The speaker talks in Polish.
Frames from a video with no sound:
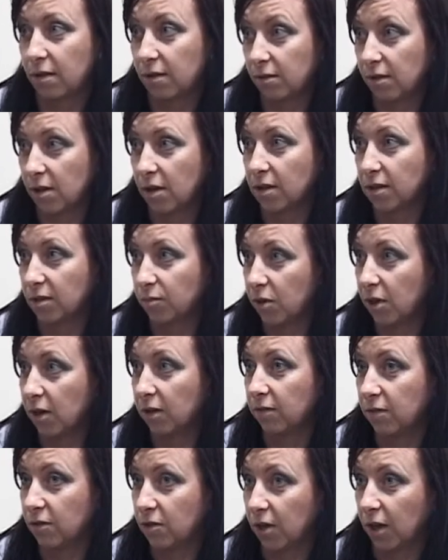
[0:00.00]
nie jest
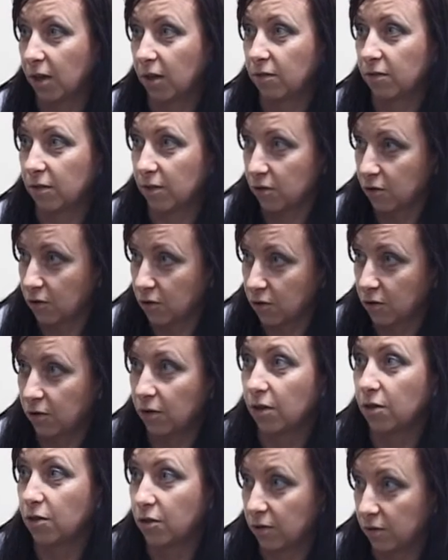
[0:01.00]
mile widziane w
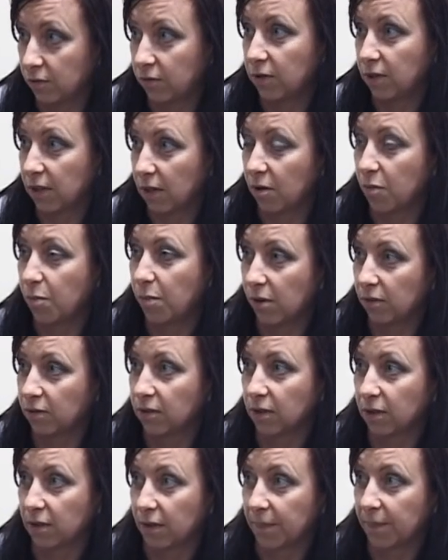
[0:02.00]
Kędzierzynie czy w całej
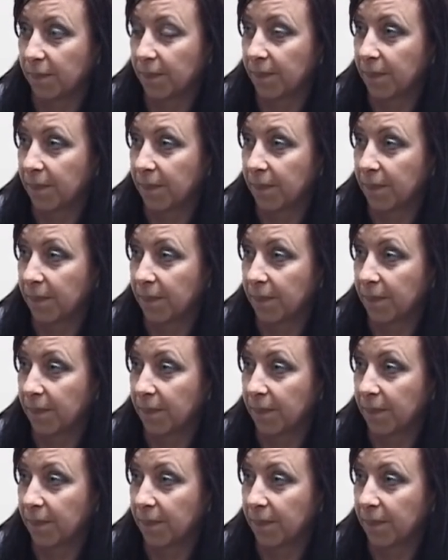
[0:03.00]
Polsce.